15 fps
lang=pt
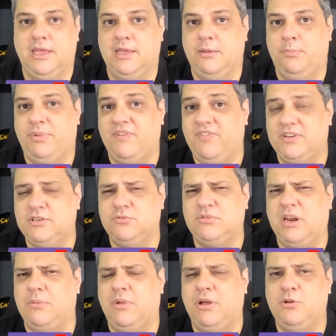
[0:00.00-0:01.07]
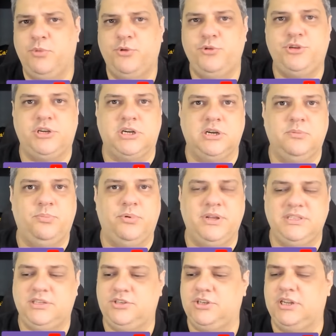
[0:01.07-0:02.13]
eh, para fazer um trabalho meio de campo
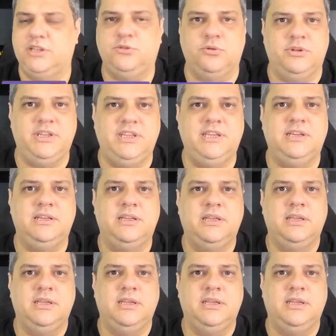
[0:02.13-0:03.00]
entre diretoria